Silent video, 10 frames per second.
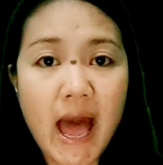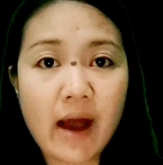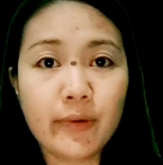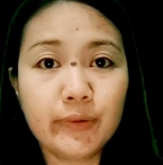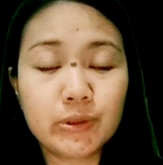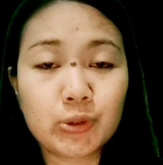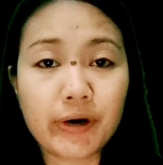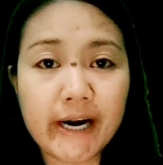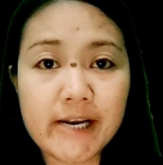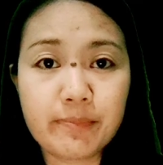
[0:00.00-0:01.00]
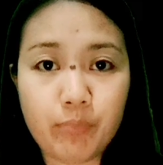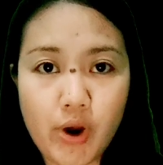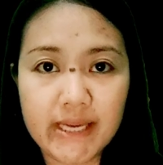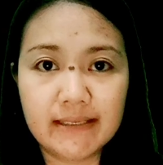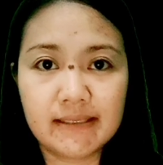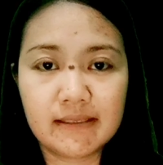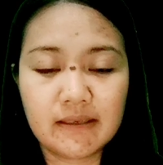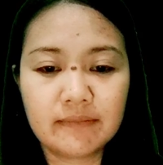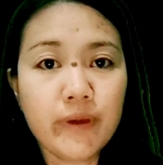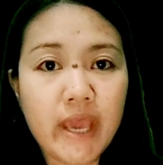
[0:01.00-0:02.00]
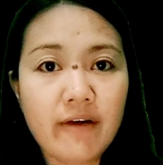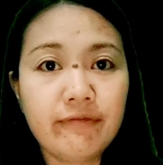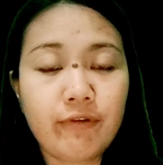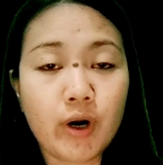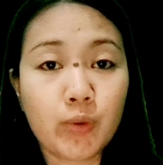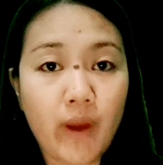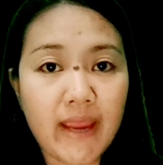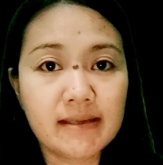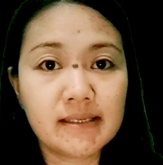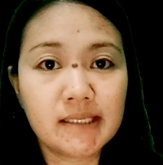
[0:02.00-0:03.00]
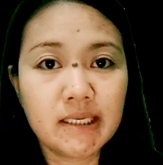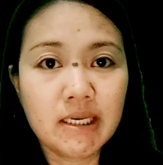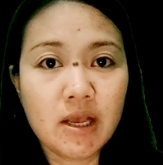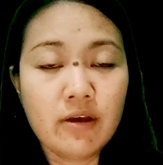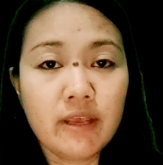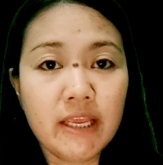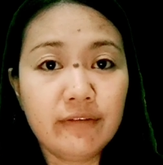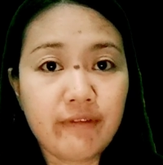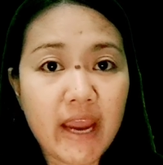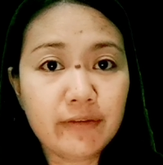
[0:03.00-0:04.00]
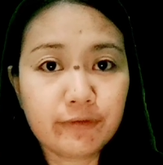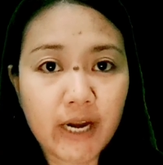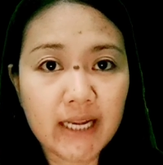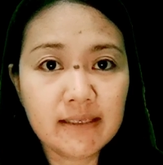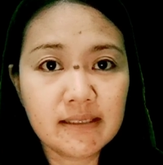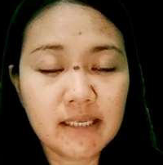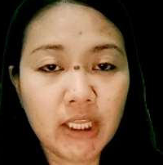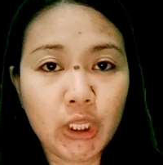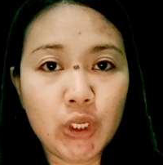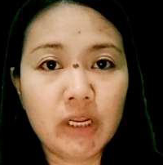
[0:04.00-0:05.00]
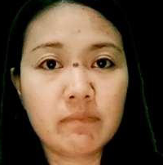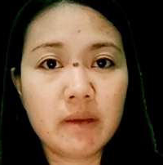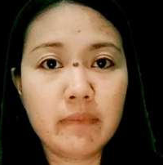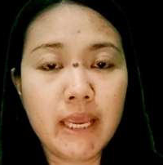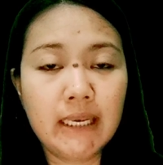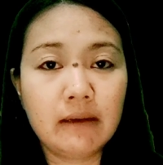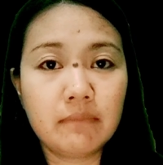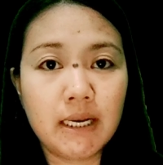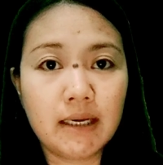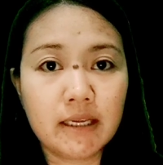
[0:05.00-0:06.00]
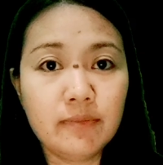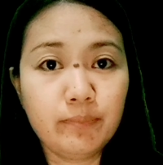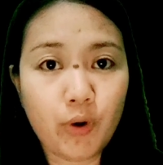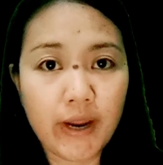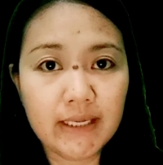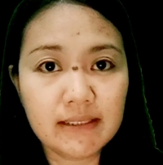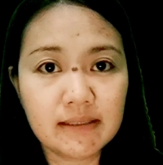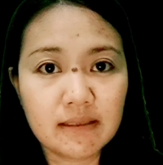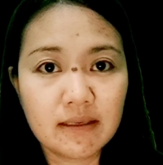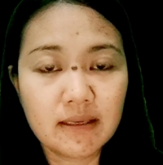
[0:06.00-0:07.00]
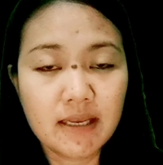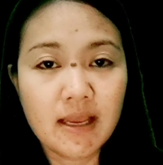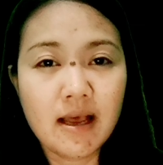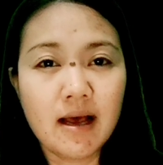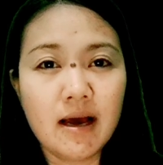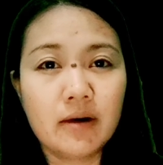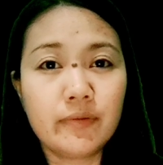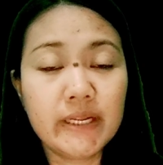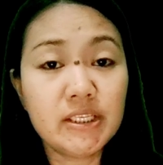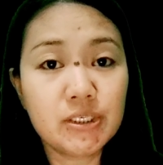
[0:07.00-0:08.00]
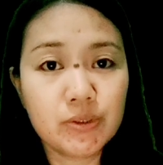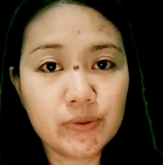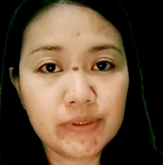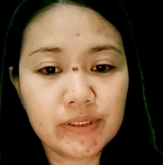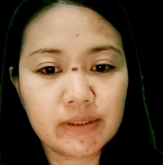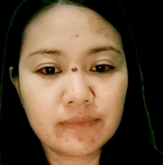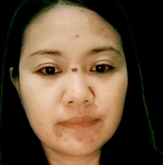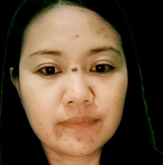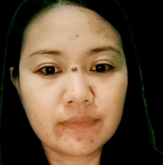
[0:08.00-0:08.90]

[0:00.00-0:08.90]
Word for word: How to earn points. So we have four ways. Invite friends. Ito yung nagbibigay ng malaking points. Uh, ah, read news.